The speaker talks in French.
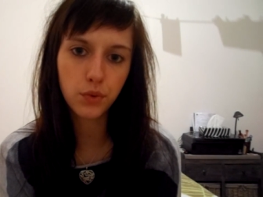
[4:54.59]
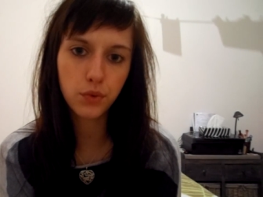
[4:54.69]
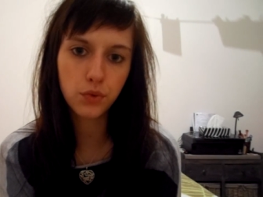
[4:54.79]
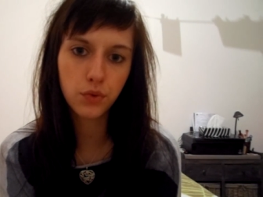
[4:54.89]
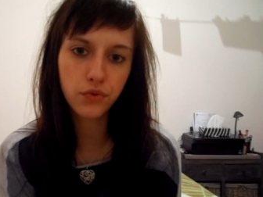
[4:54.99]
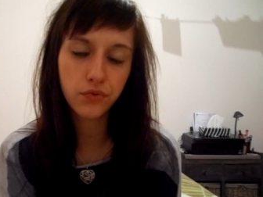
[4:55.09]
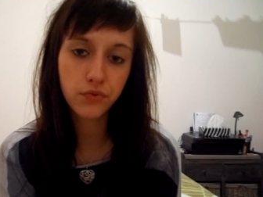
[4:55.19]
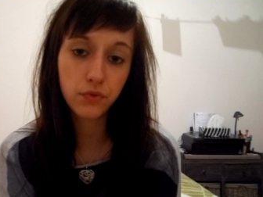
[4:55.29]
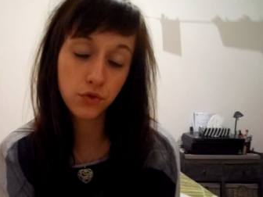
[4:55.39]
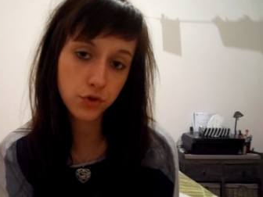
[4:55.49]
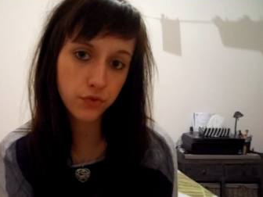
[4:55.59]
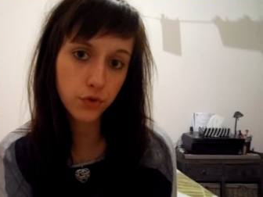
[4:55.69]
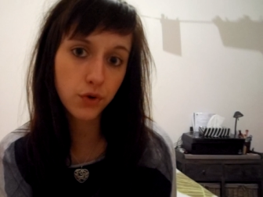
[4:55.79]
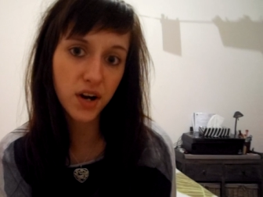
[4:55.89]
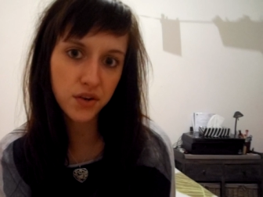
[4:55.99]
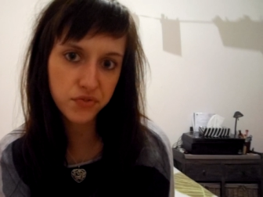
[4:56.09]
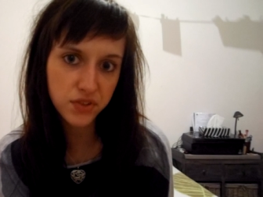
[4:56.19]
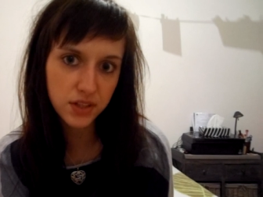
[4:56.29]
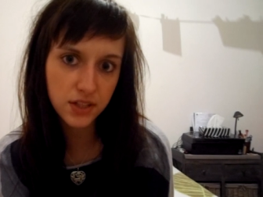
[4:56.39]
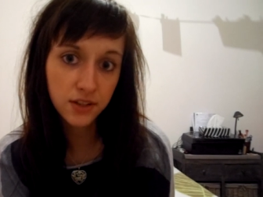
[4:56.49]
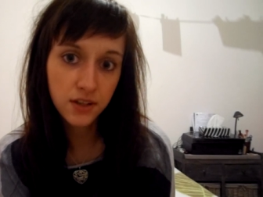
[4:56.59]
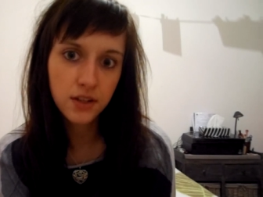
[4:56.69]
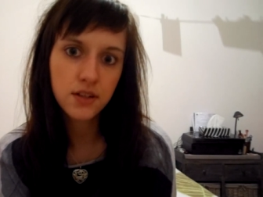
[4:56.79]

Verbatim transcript: une chevelure affinée